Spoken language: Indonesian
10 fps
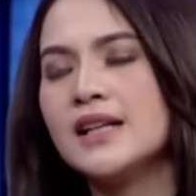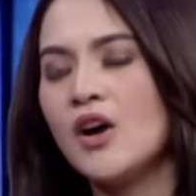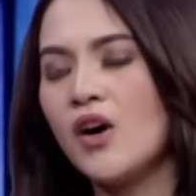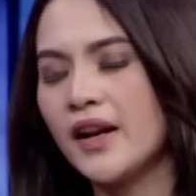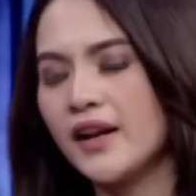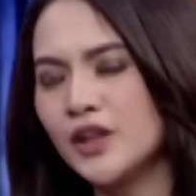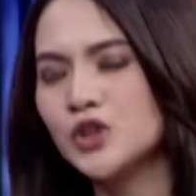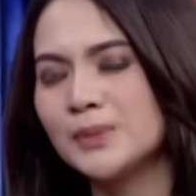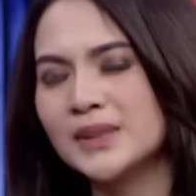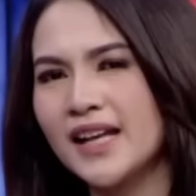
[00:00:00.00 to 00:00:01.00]
oleh
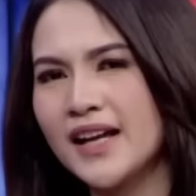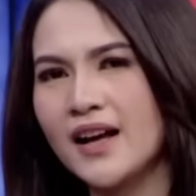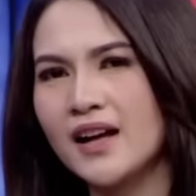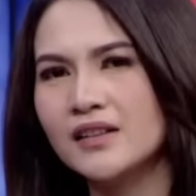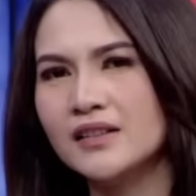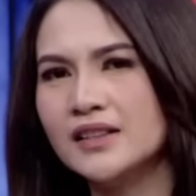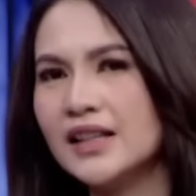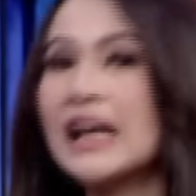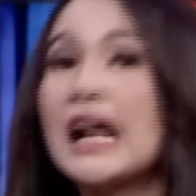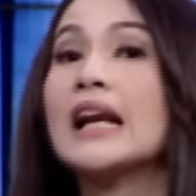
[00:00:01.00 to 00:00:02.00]
narasumber saya
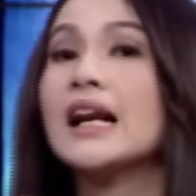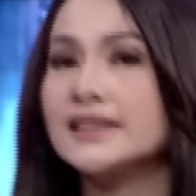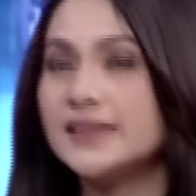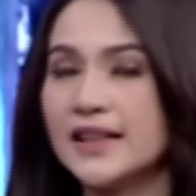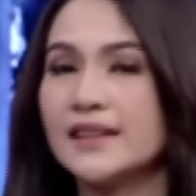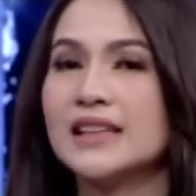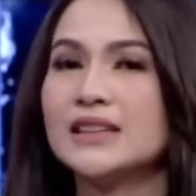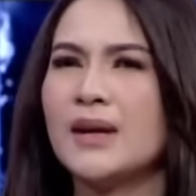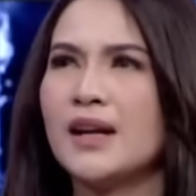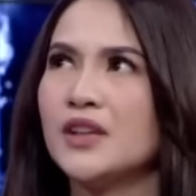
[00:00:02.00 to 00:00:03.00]
dengan analisis yang
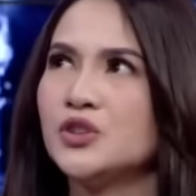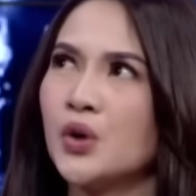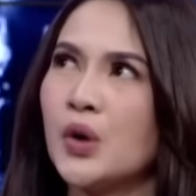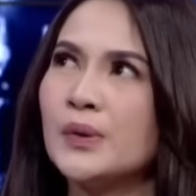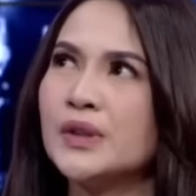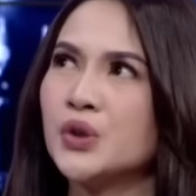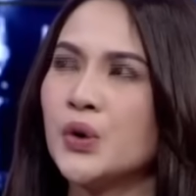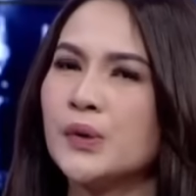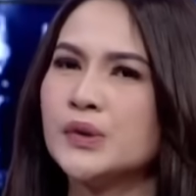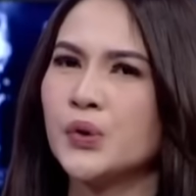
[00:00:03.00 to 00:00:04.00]
tajam adalah Jokowi
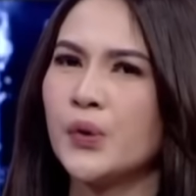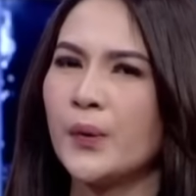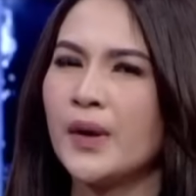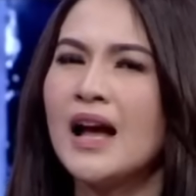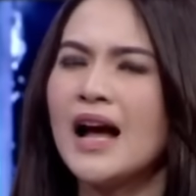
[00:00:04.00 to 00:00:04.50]
Jokowi Jokowi.